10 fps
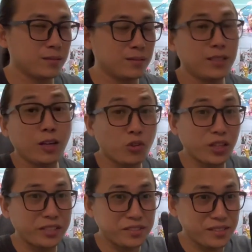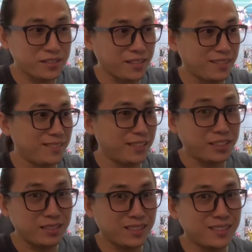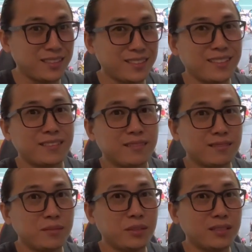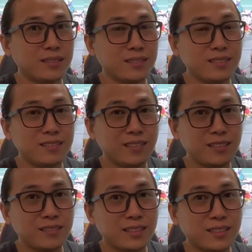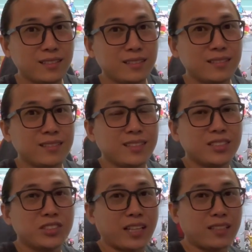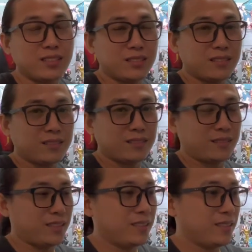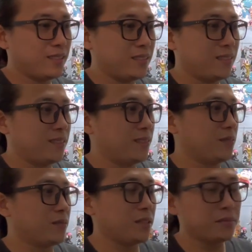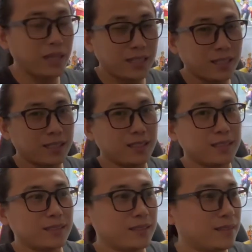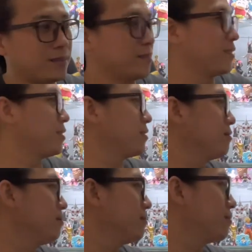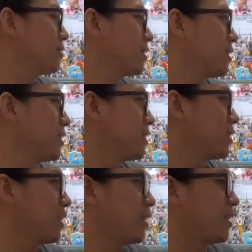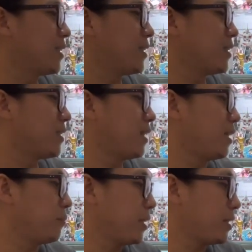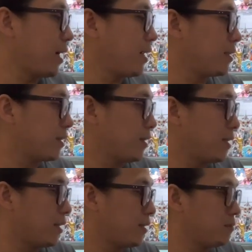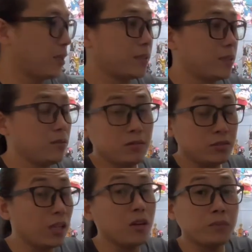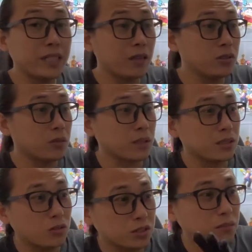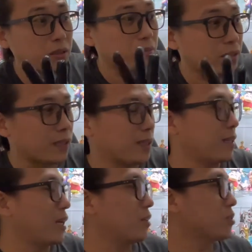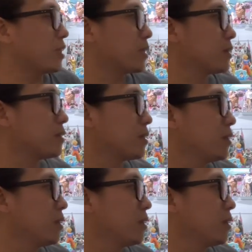Hindi ako racist ah. Asian din ako. 'Di ba? 'Yun yung ano ng Chinese. Oh, 'di ba? Uh, ano 'yun? Uh, ang mentality nila, base nung, yun naka, may nakausap kasi ako, syempre may mga nakilala akong Chinese.